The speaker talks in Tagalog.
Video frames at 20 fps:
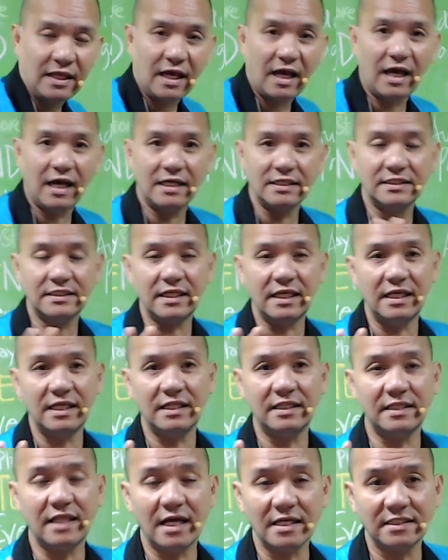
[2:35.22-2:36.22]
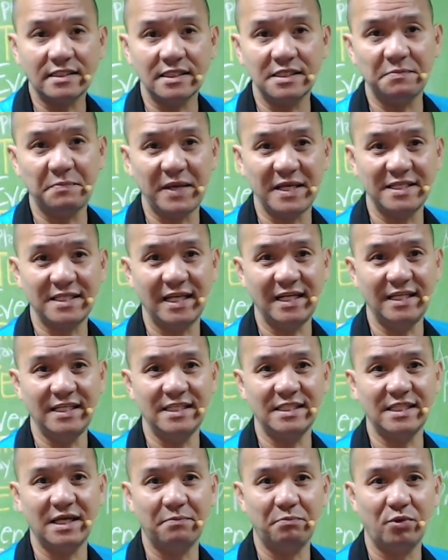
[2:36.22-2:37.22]
As a tax
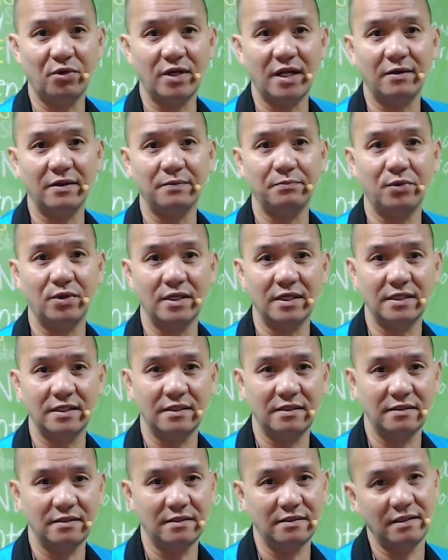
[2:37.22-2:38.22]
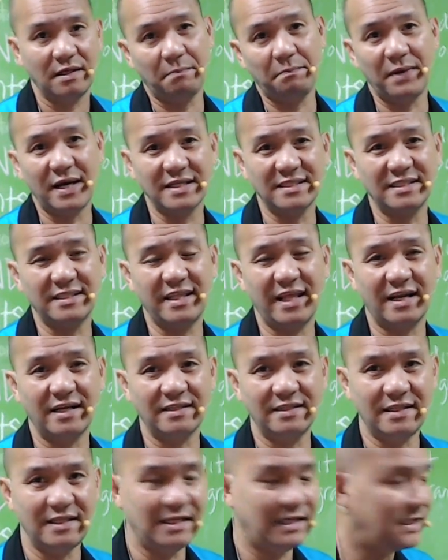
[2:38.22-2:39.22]
specialist for, for the past
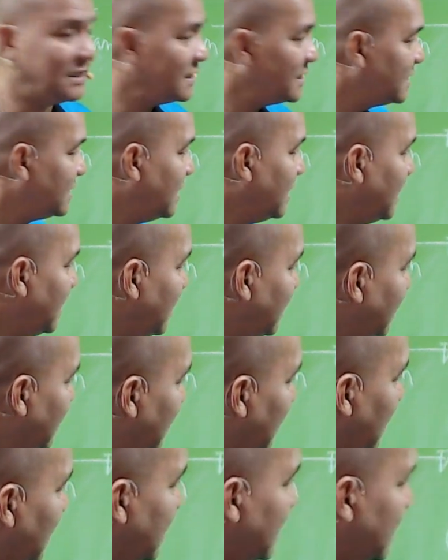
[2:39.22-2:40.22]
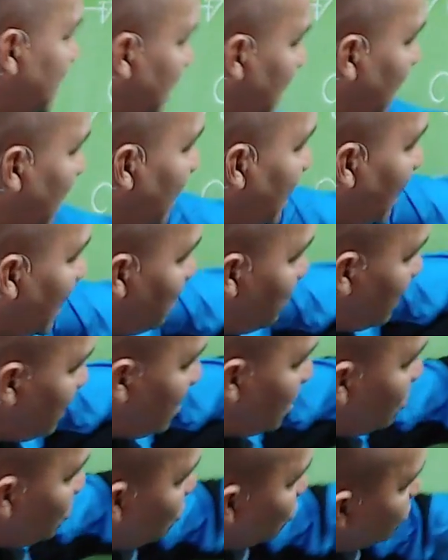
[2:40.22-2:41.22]
30 years, ginagamit
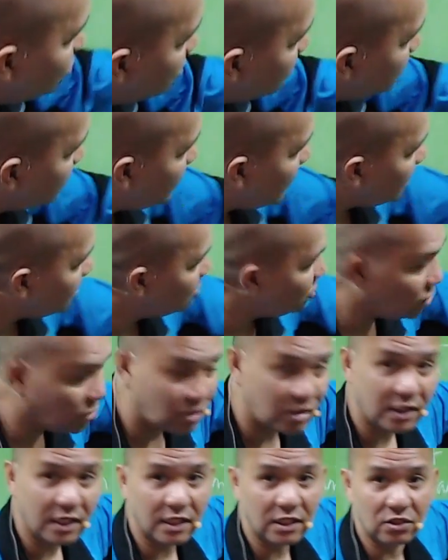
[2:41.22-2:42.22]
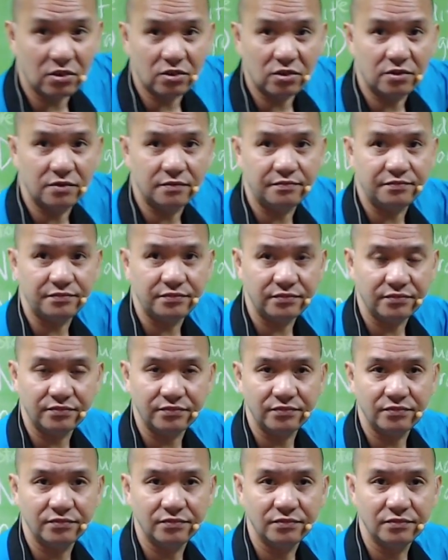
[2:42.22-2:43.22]
itong structure na to.
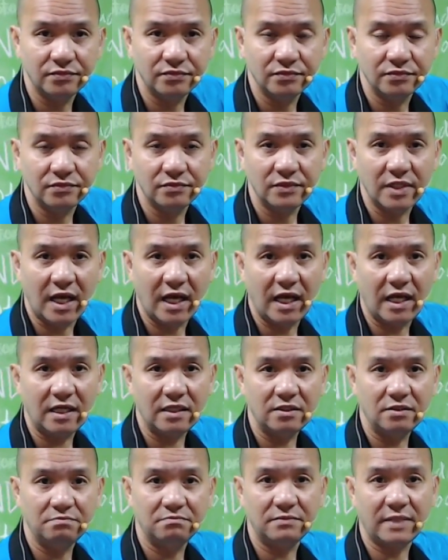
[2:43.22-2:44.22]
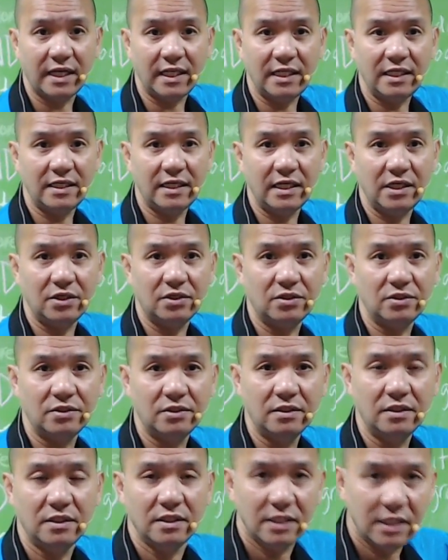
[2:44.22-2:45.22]
Ha? Makinig kayo.
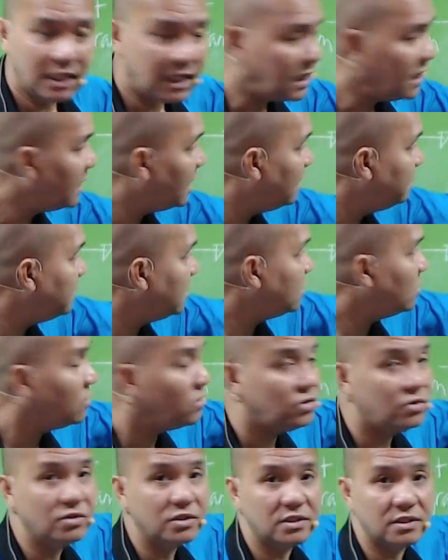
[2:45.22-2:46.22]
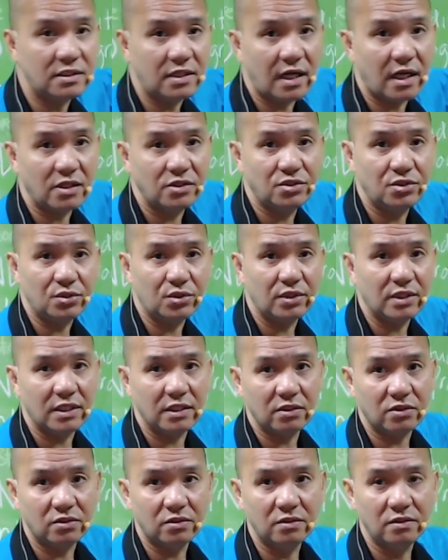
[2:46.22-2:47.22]
Ginagamit itong structure na
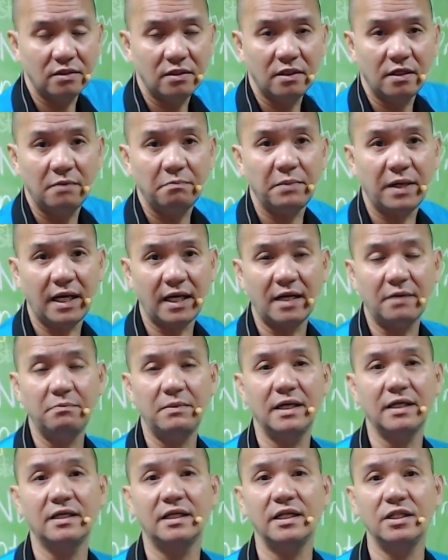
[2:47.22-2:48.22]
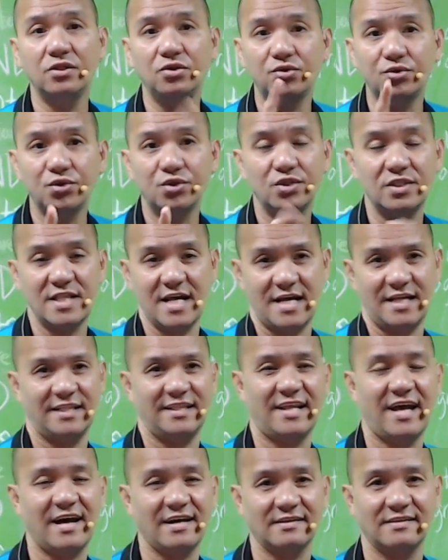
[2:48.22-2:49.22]
to para mag-reduce ng
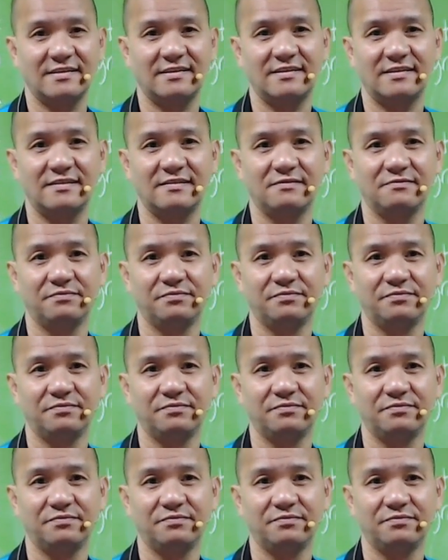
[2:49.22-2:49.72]
tax.